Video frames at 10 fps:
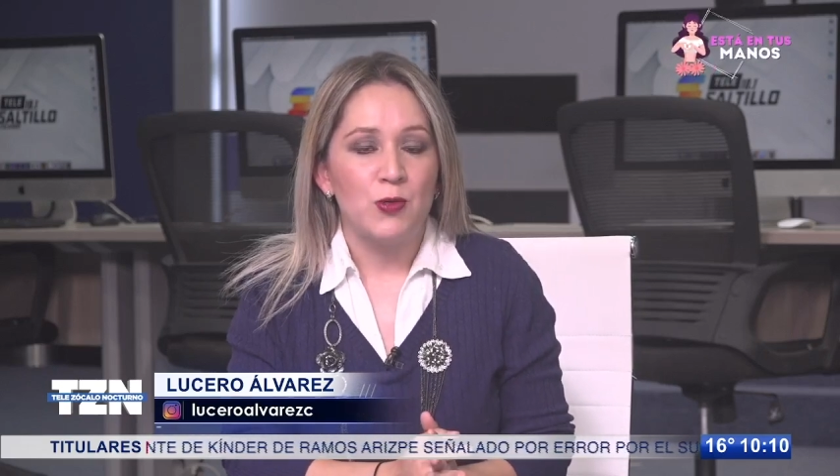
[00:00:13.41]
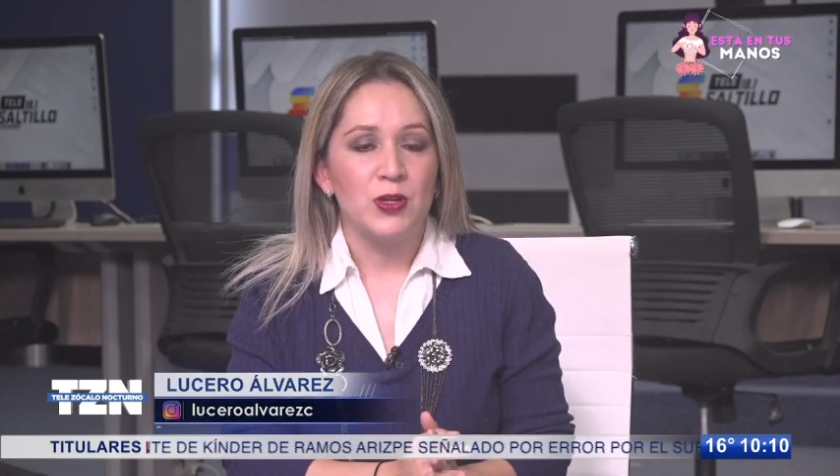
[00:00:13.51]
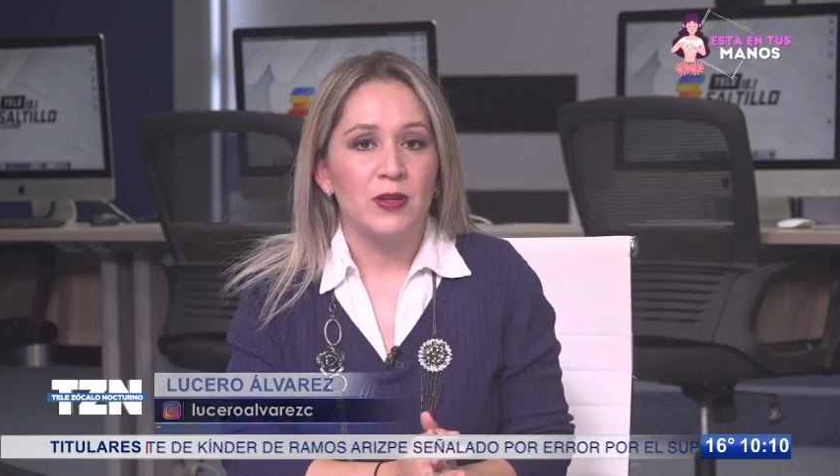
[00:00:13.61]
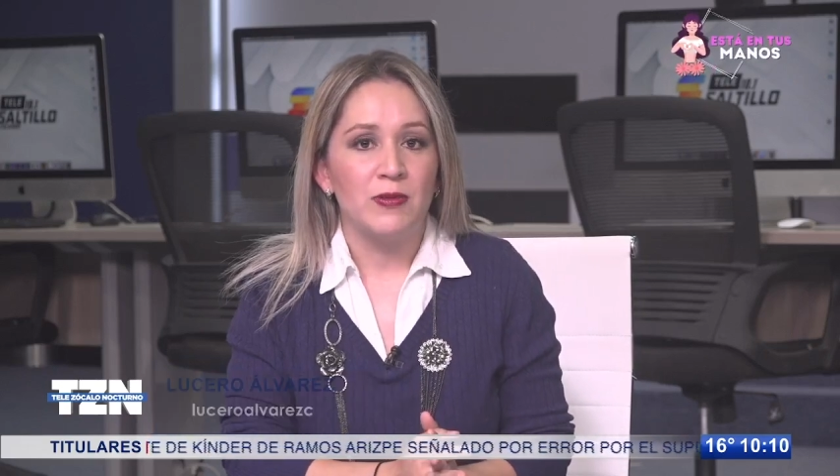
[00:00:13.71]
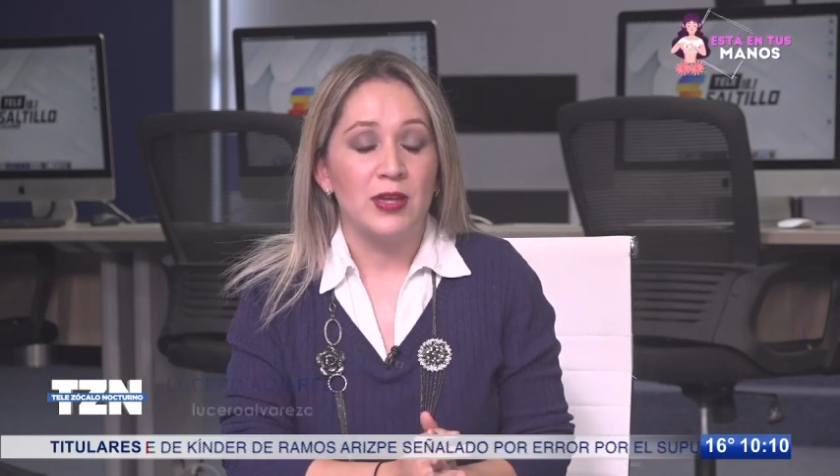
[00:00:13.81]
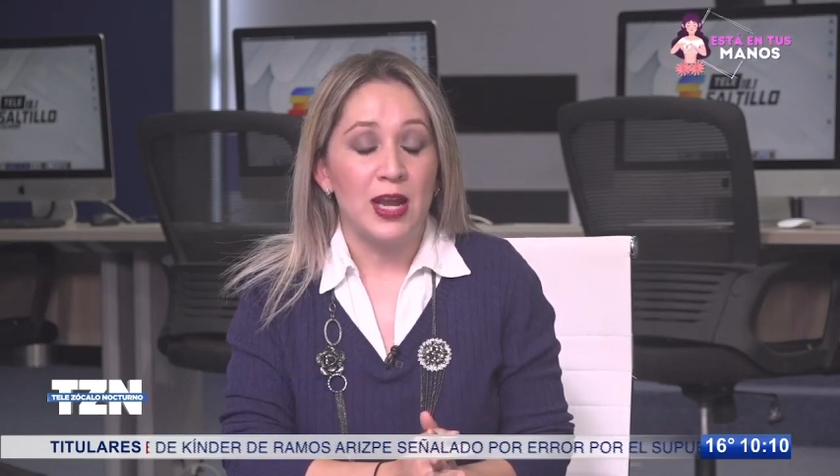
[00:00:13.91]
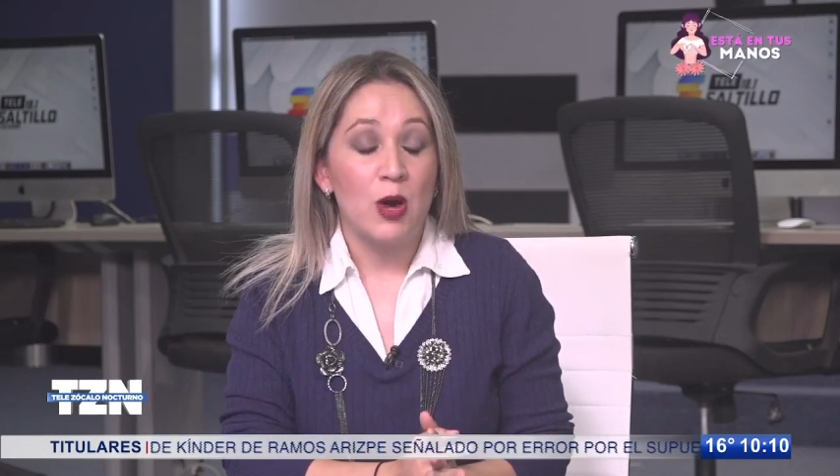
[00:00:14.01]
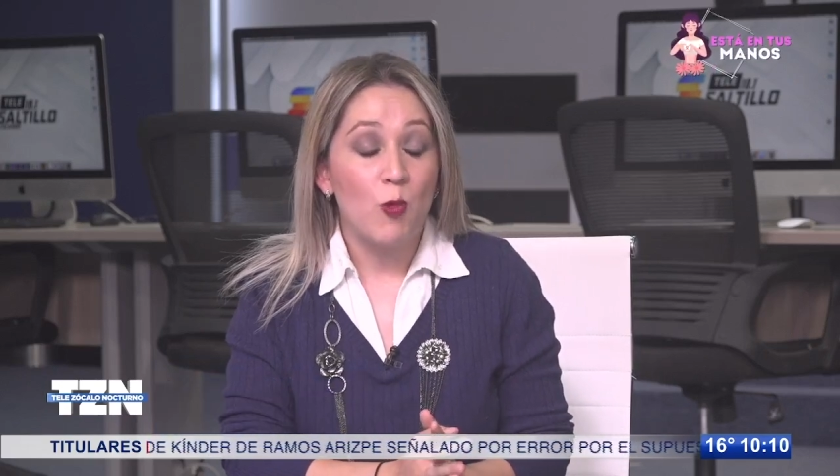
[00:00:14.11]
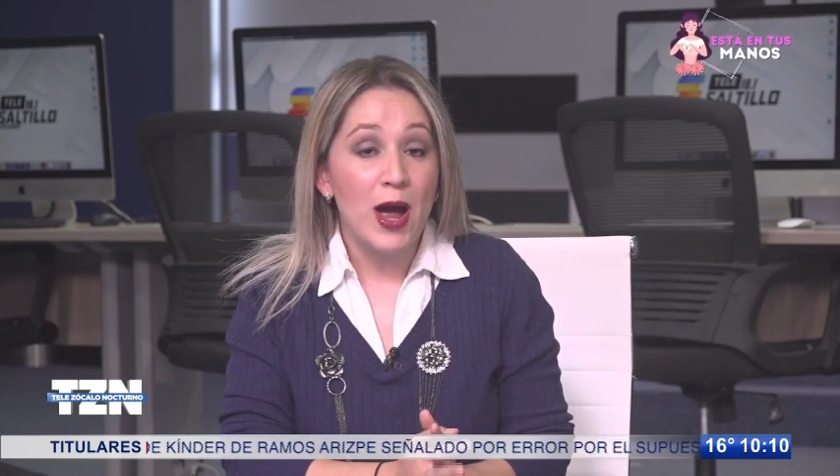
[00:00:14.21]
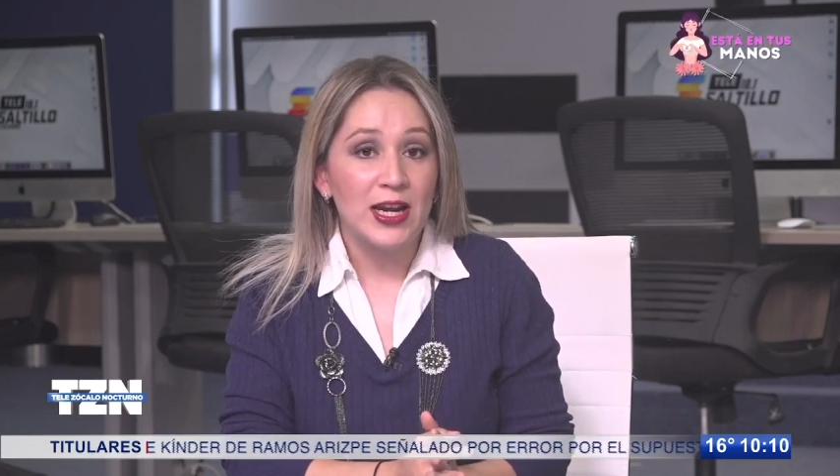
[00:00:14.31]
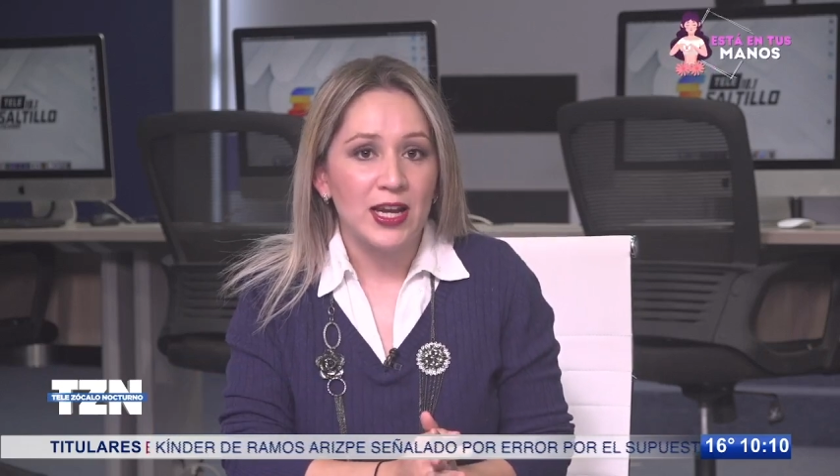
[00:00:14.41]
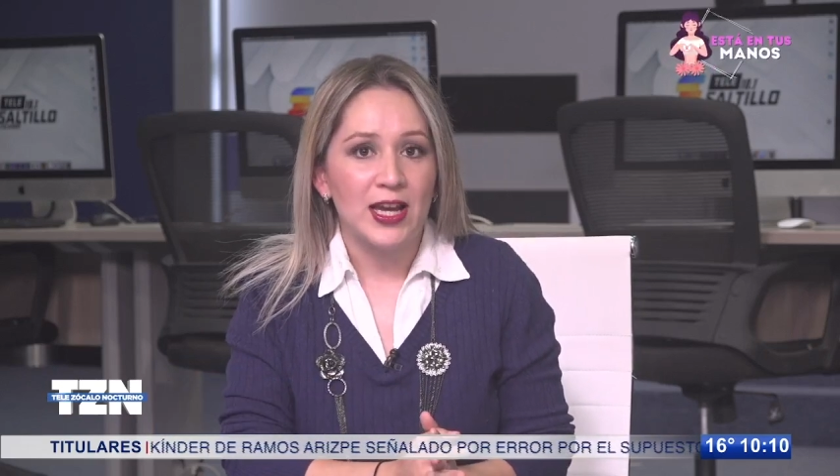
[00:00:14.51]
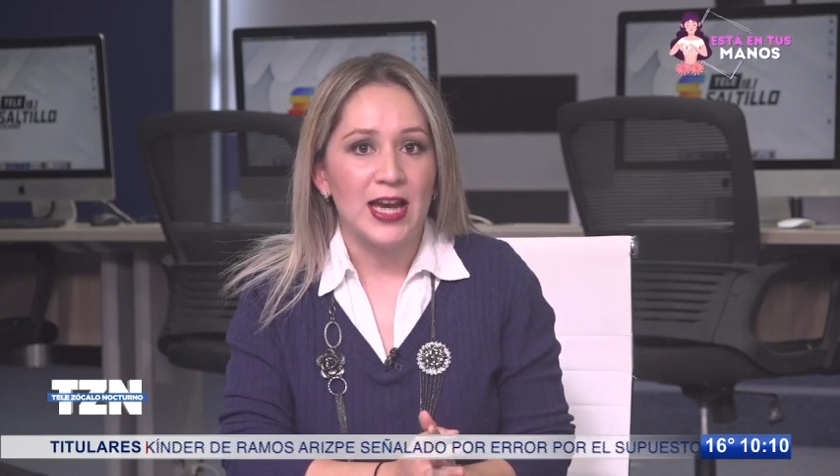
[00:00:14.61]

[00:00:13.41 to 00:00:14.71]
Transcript: de la UANE,